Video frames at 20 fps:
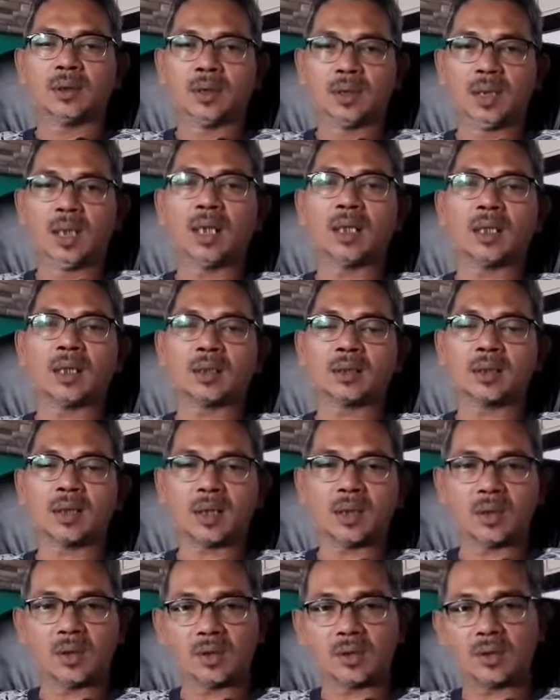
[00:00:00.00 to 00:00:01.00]
Iya,
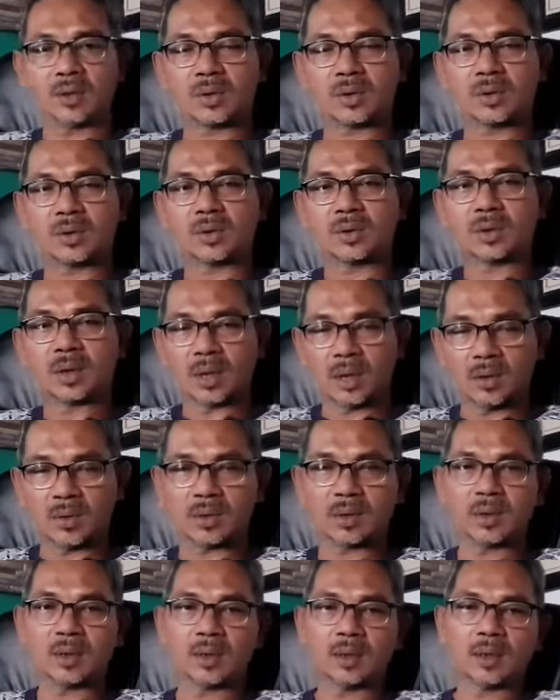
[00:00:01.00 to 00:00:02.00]
serius,
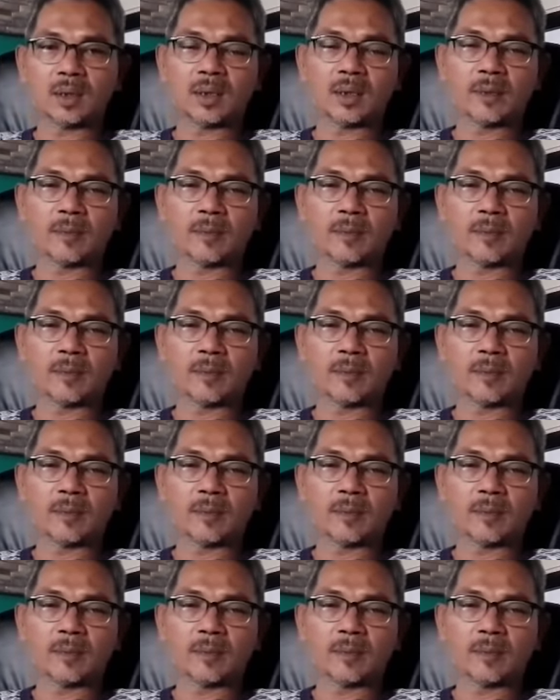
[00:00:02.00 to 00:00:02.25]
serius ini.